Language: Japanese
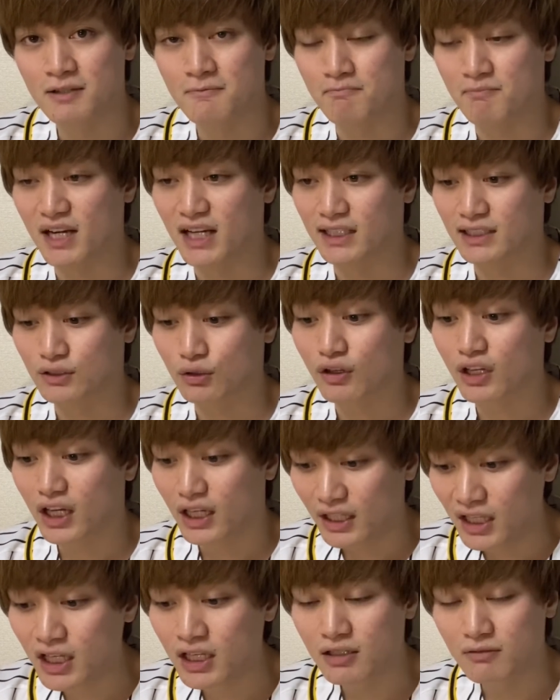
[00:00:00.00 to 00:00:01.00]
まあ、それが
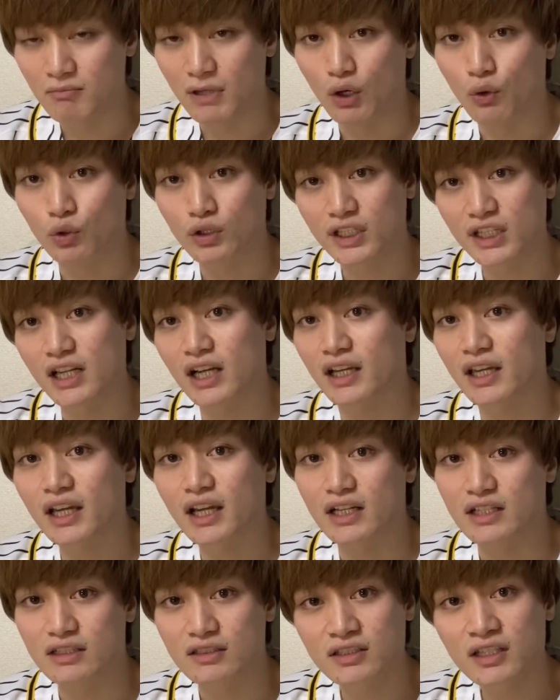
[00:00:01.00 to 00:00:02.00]
ね、まあ、大きな怪
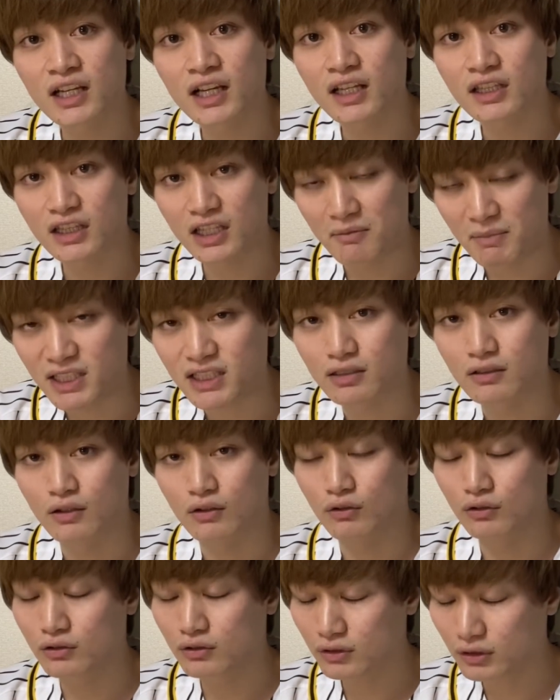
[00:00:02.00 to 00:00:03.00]
我につながってます。
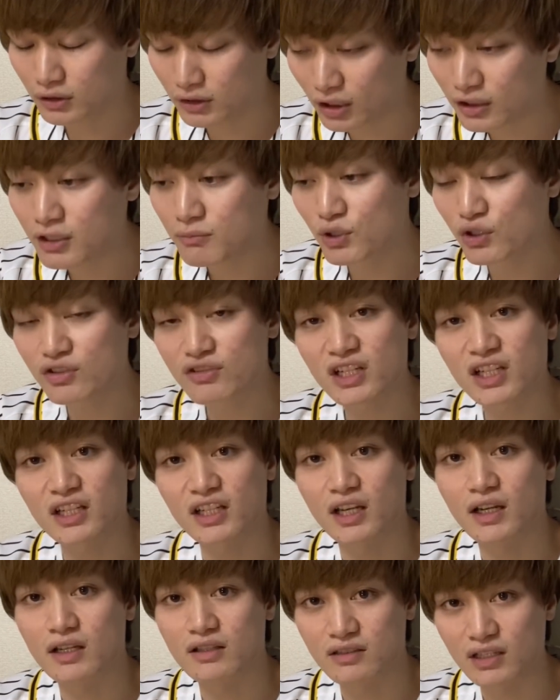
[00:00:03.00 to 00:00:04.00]
本当に申し訳
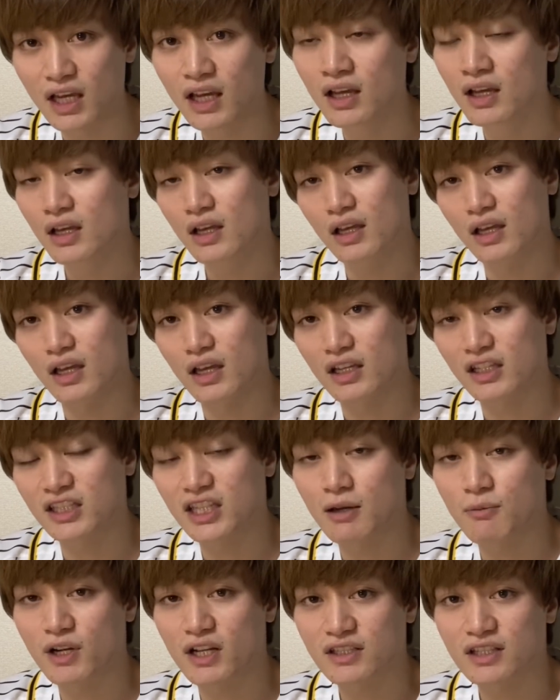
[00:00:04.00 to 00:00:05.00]
ないですね。えー、
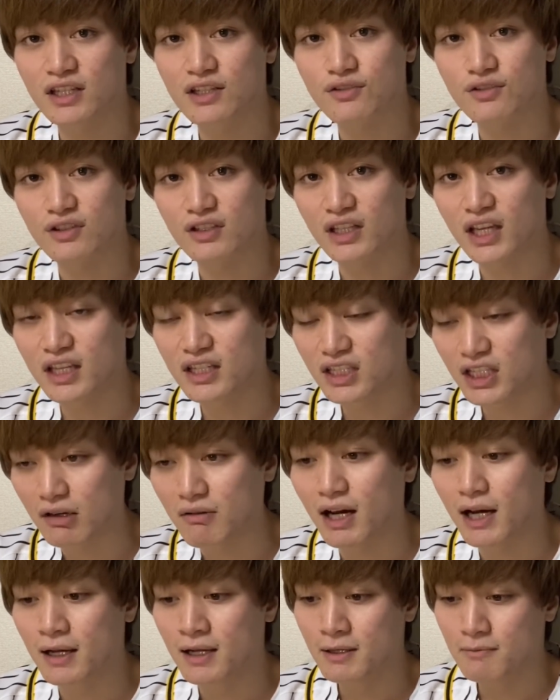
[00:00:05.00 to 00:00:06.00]
北村選手に対して
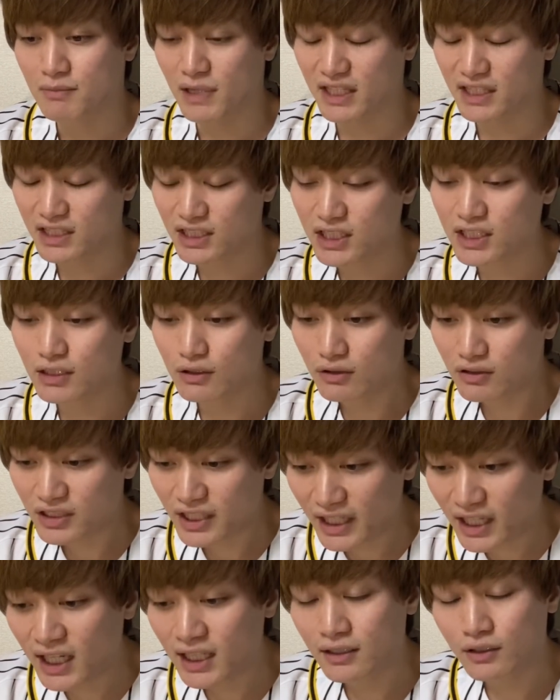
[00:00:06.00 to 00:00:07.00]
は、まあ、一応
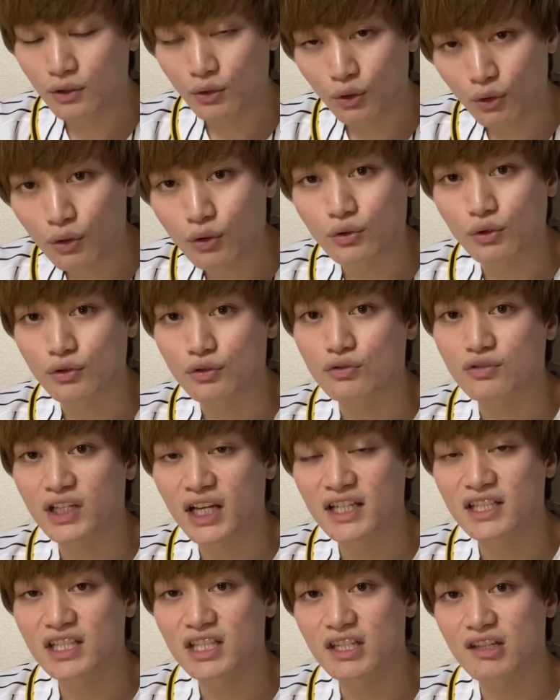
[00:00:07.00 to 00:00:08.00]
セカンドゴロという
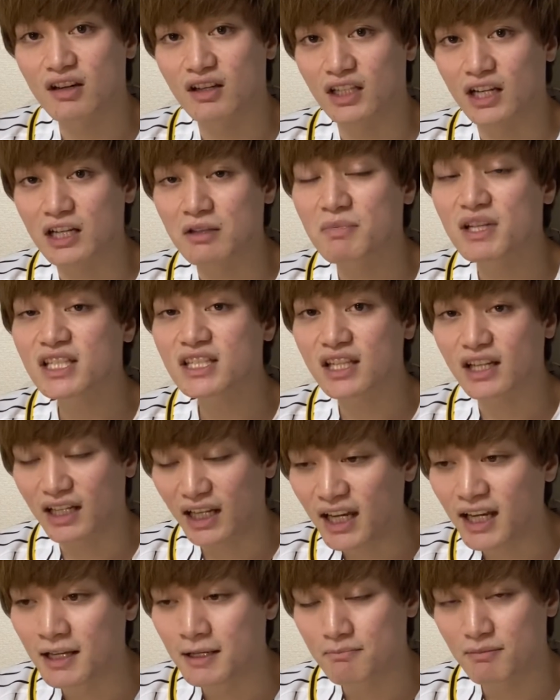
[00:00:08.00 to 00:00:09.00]
感じにはなりました
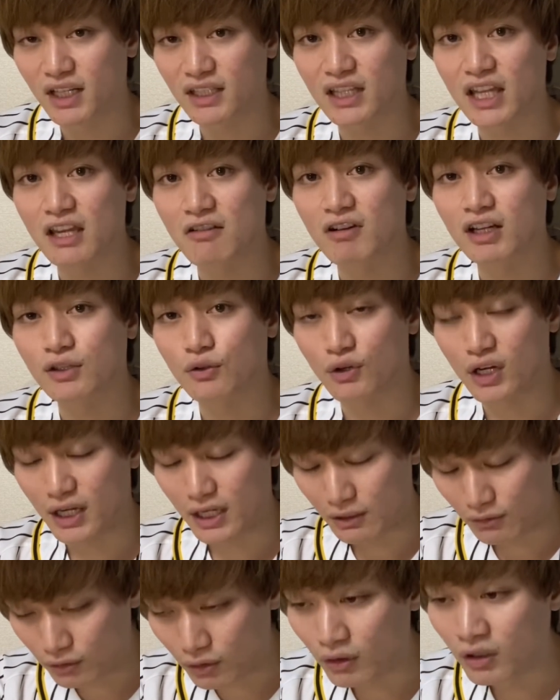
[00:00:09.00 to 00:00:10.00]
が、まあ、点は取ら
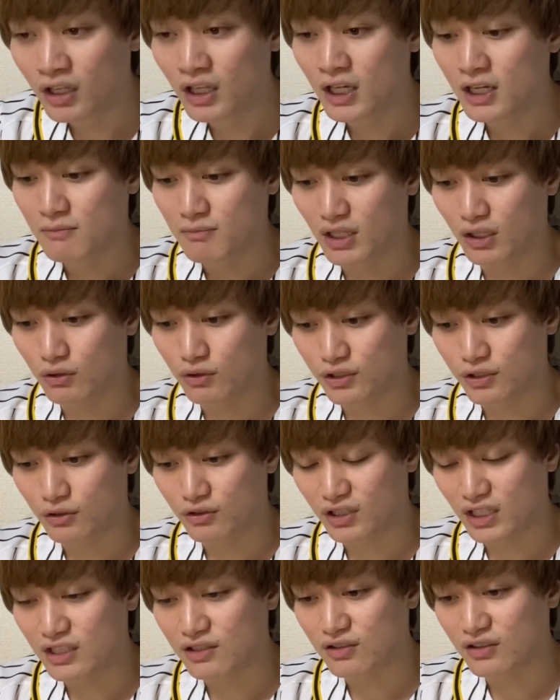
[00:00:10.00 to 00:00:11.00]
れると。まあ、大城
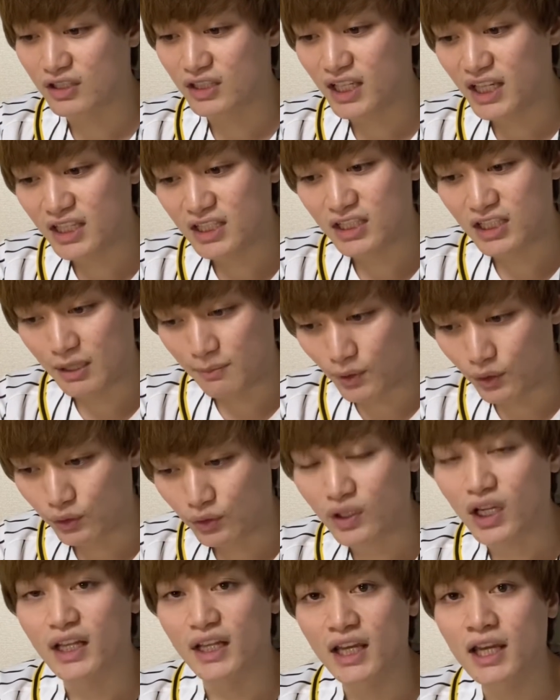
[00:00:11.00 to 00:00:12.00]
選手に対しても、
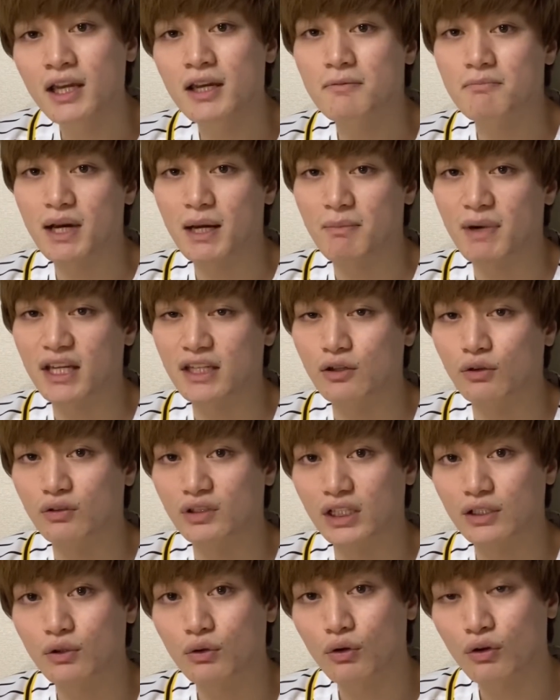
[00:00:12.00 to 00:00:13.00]
とかね、まあまあ、いろん
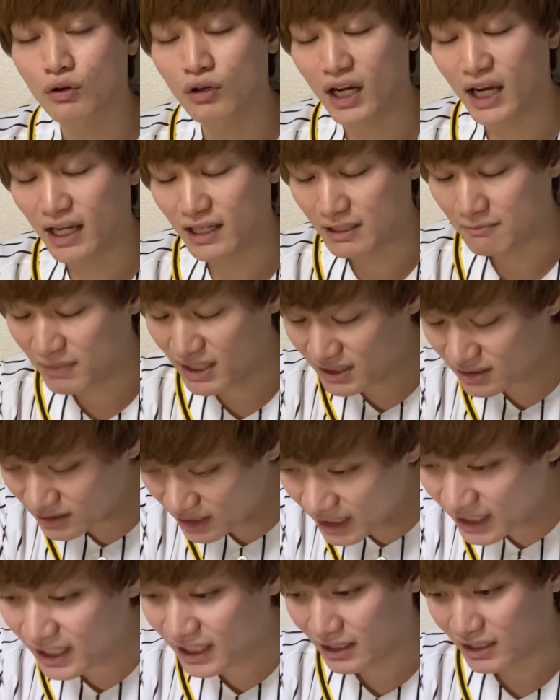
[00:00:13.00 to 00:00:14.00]
なところあります
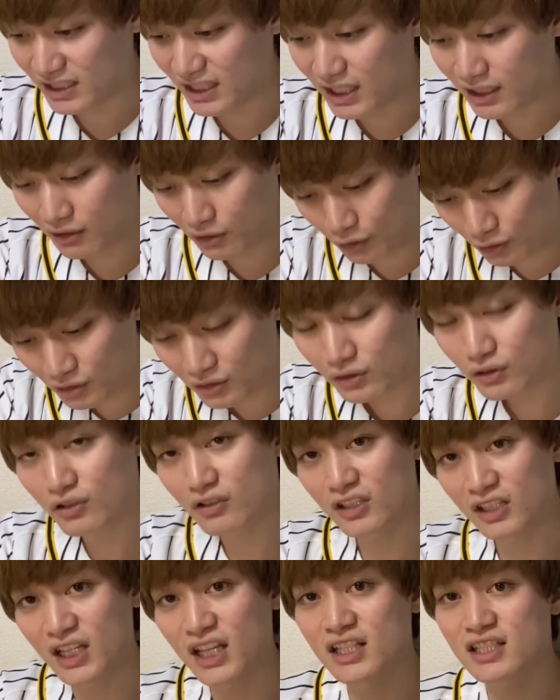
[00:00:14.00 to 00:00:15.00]
が、いや、本当
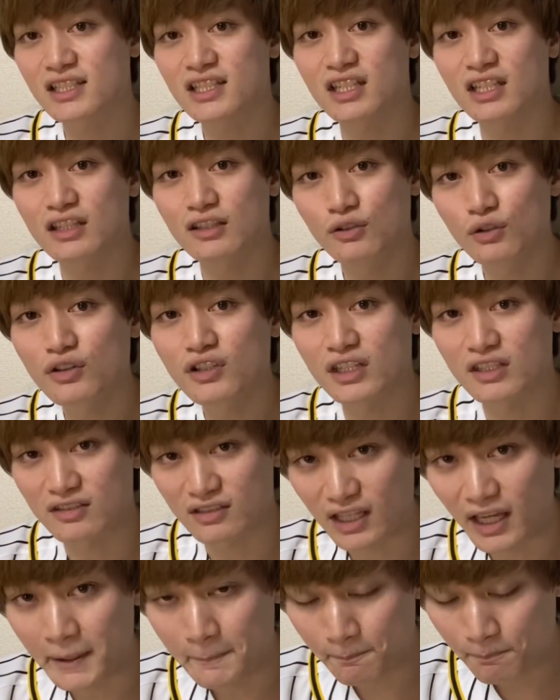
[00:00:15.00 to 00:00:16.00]
にね、しんどいです
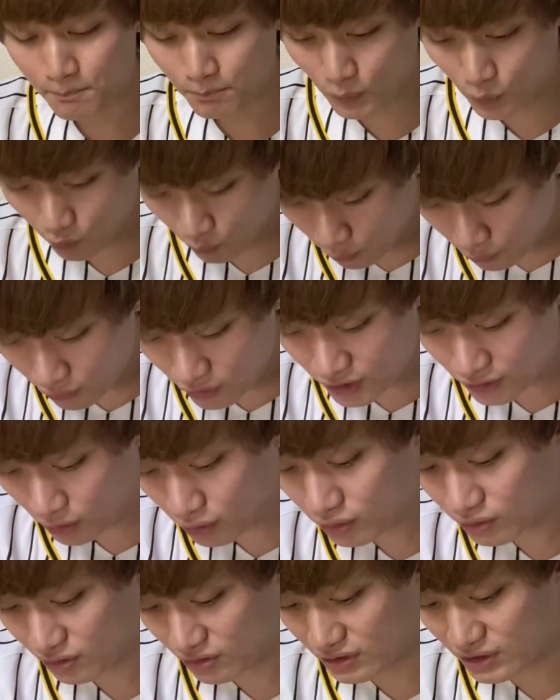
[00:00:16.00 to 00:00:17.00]
ね。もうこの一
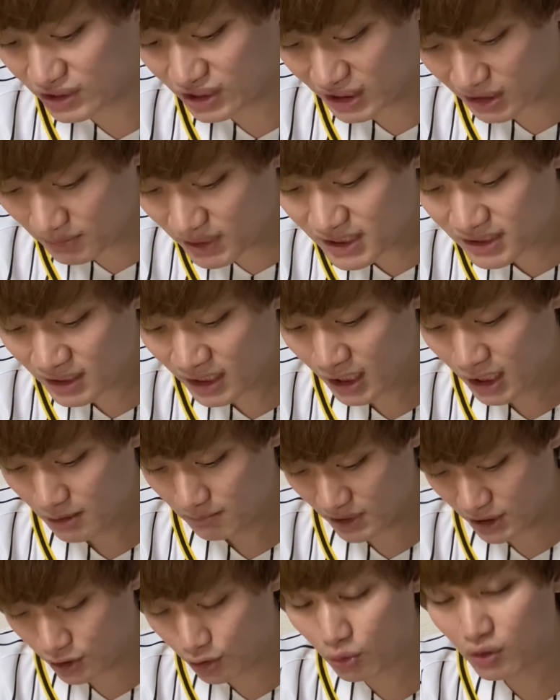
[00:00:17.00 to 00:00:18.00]
言につきます。
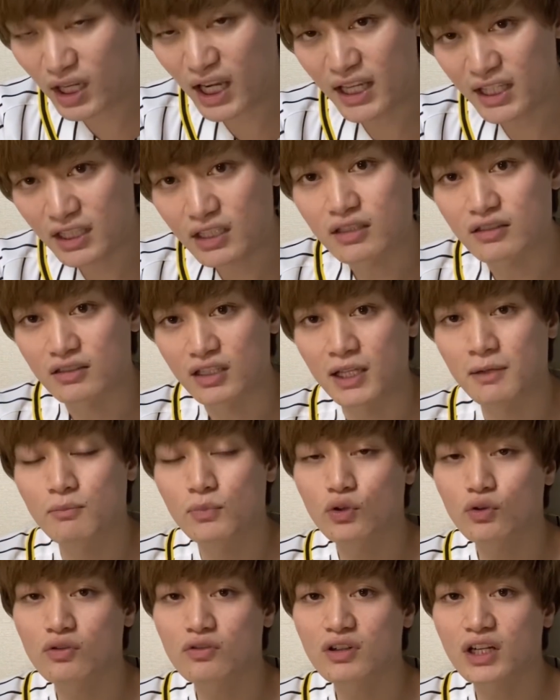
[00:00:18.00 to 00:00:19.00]
まあ、初回ですね。
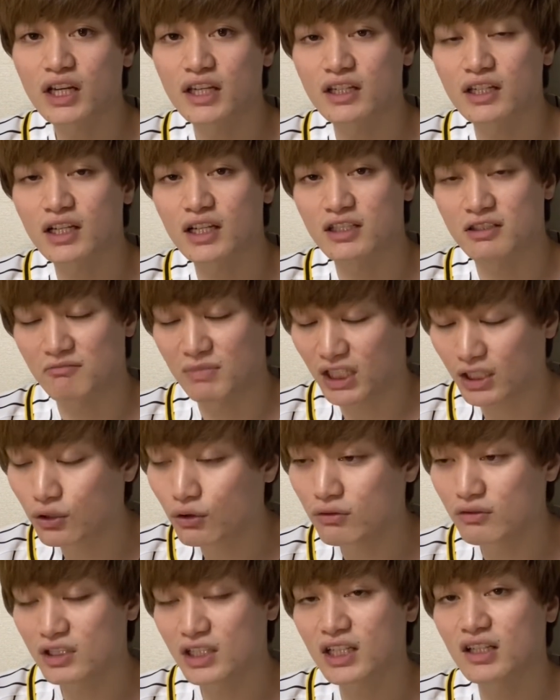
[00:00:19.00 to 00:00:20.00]
もう今回に関して、まあ、
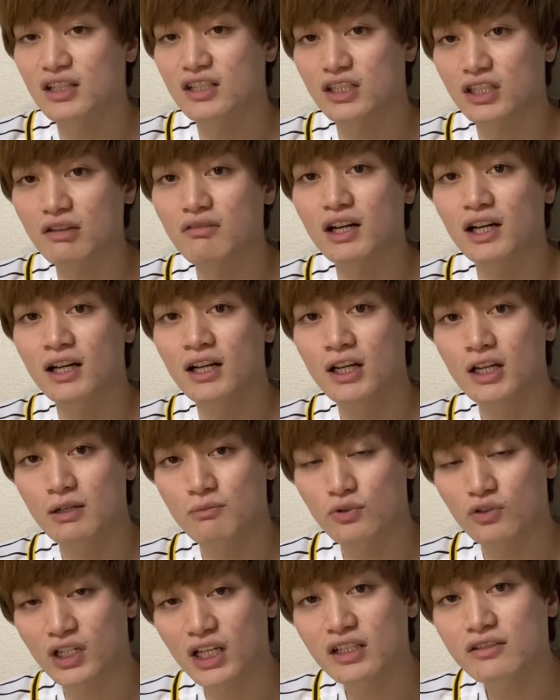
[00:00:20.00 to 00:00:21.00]
今日に関しては、
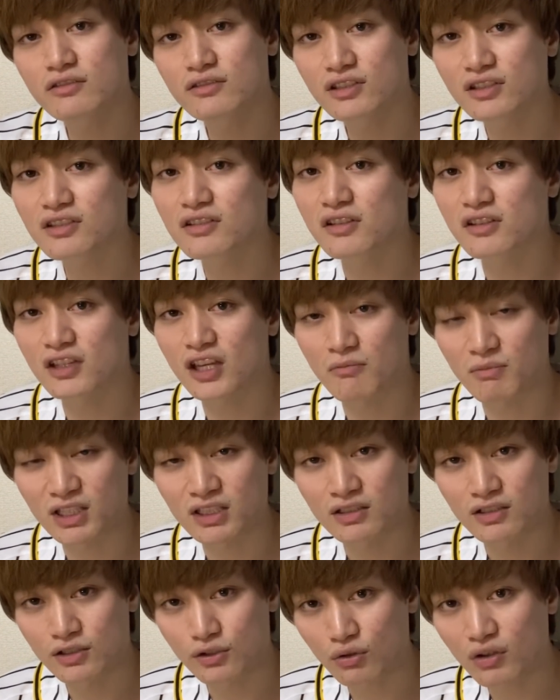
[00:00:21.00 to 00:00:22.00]
もう確実に言えま
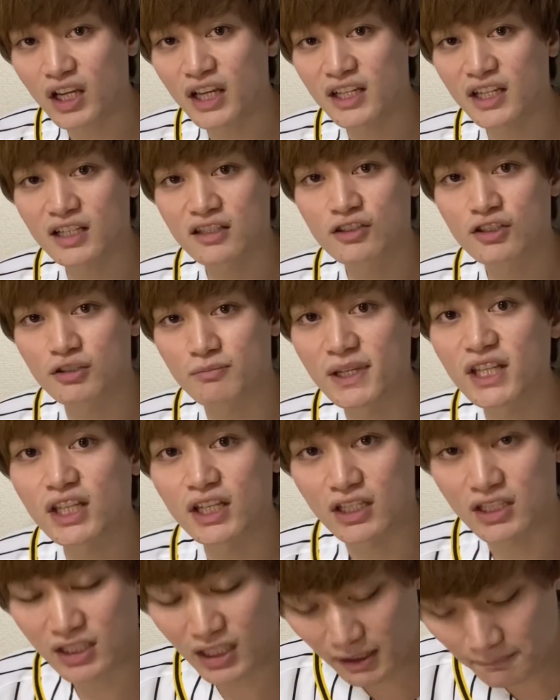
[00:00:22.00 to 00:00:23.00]
す。初回が全て
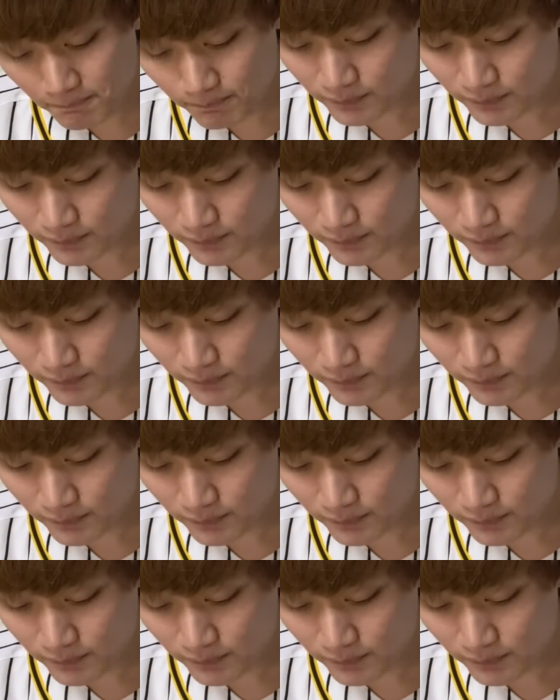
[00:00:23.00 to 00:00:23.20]
でした。